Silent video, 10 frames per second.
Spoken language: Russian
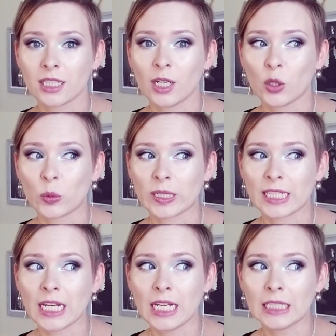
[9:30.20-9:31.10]
такая awkward
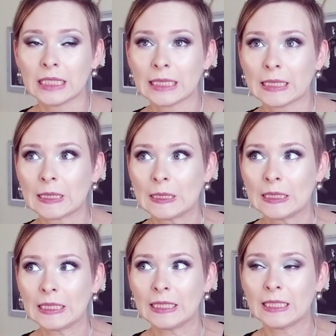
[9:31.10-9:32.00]
silence,
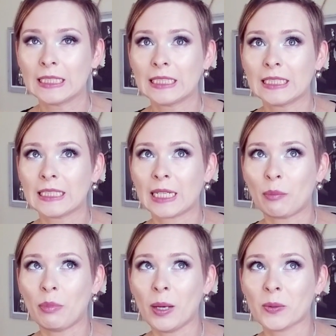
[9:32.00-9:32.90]
такая
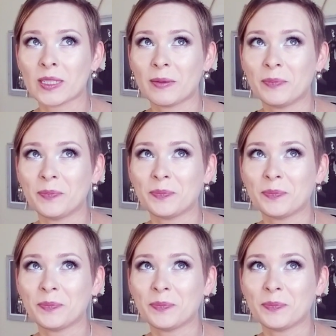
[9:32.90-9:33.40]
пауза.